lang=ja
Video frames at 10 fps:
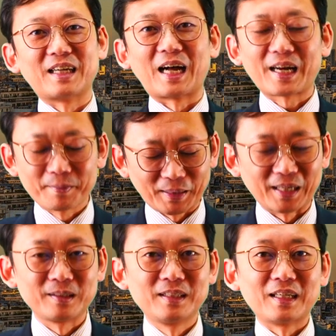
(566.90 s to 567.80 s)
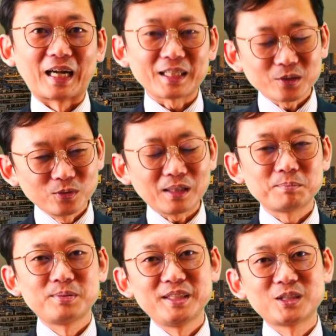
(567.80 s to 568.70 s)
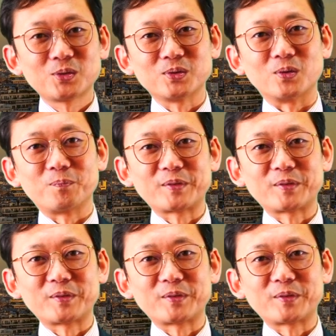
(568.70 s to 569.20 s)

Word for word: あればあとは V ゾーンの